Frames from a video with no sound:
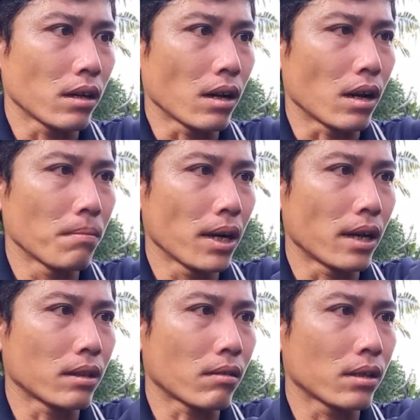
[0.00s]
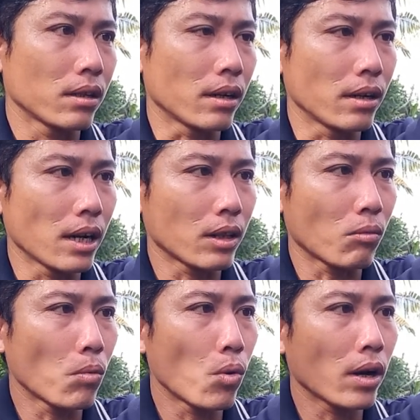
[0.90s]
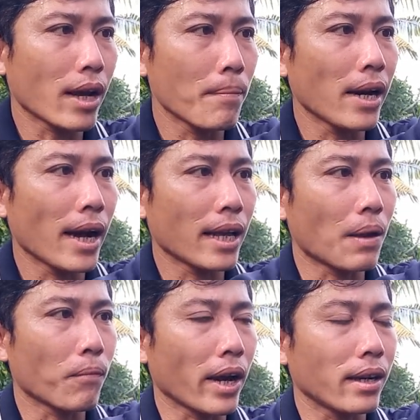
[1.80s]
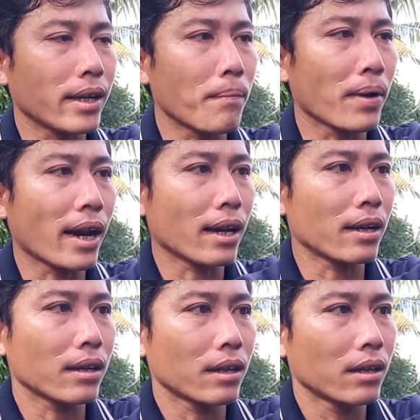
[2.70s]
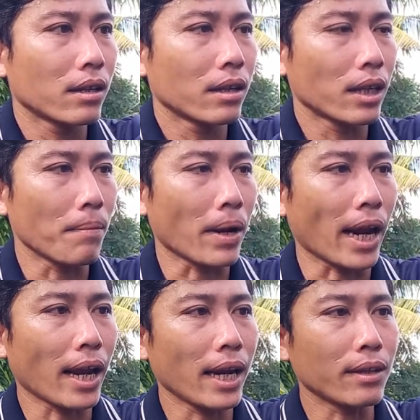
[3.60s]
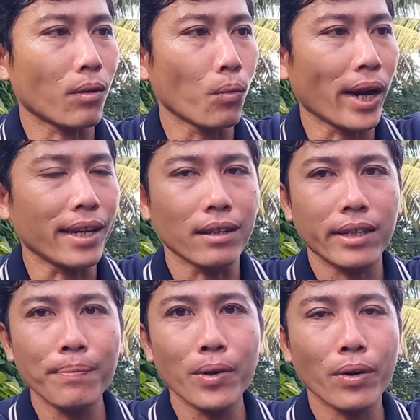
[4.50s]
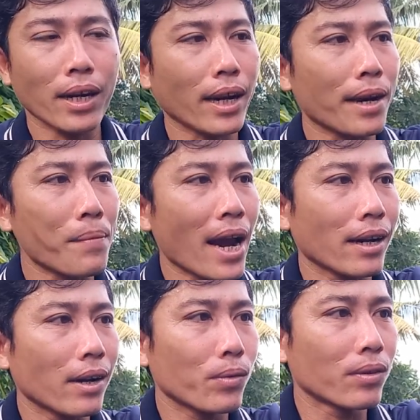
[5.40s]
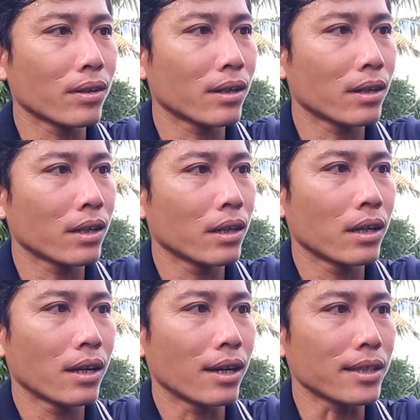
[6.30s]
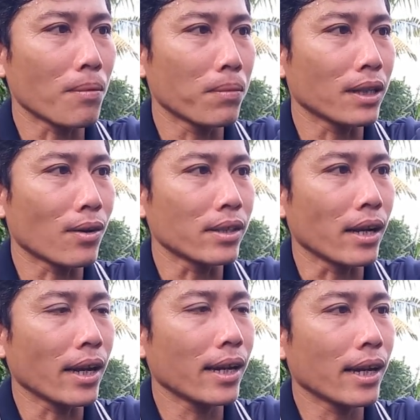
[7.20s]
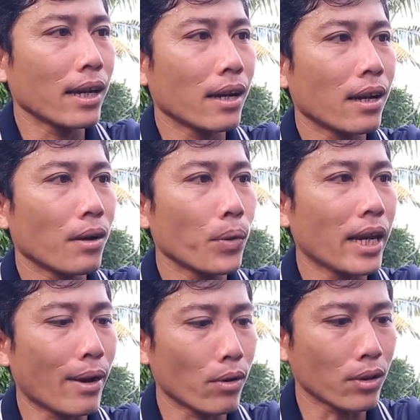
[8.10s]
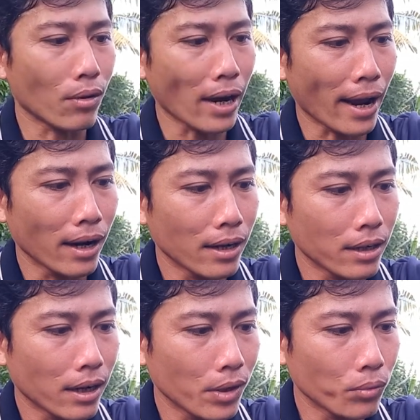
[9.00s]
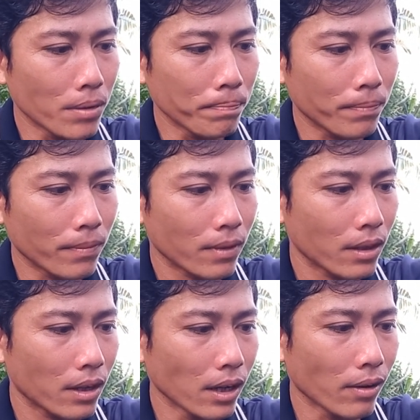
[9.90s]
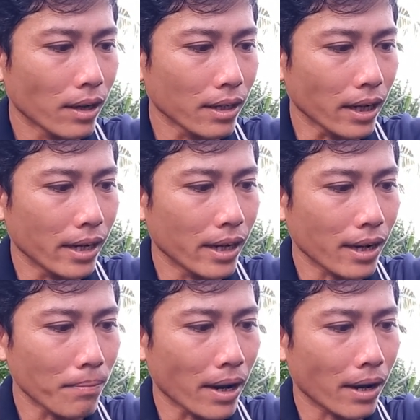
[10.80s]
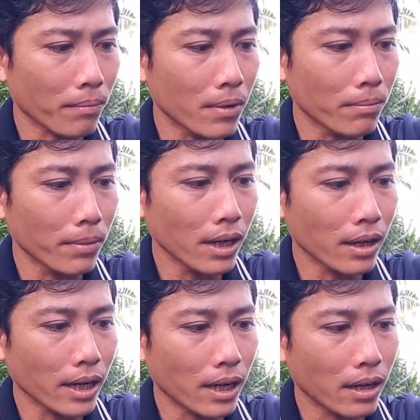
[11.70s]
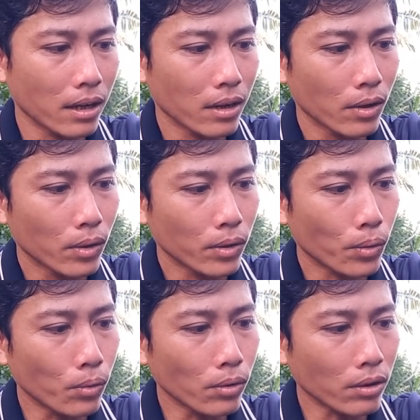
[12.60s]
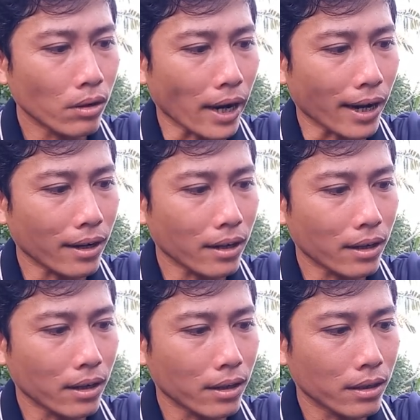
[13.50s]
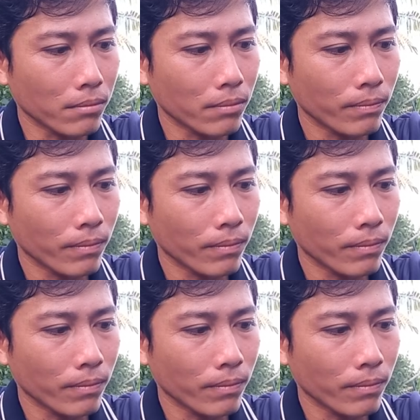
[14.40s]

Đặc khổng là toàn dự định là toàn mua camera tầm khoảng trăm ngàn ha trăm ngàn cái toàn quay trực tiếp vô cái cây mai này luôn xong mày toàn sẽ lấy cái ờ, video đó toàn đăng lên ờ, youtube để cho anh chị và các bạn mình biết cái ờ, thuốc nó đạt ừ,